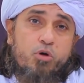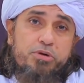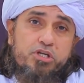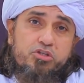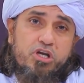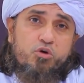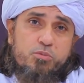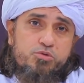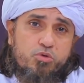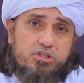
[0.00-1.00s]
और फिर इतने
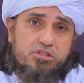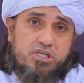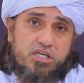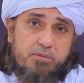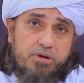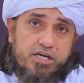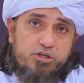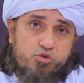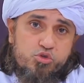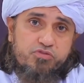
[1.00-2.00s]
खूबसूरत जिनके भाई
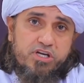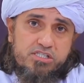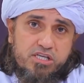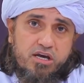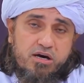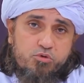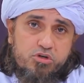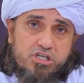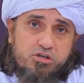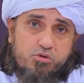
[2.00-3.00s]
यूसुफ अलैहिस्सलाम
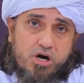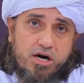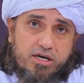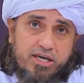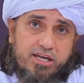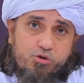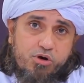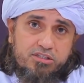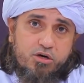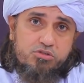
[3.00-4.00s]
हो जिनको अकेले
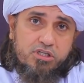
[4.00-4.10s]
को आधा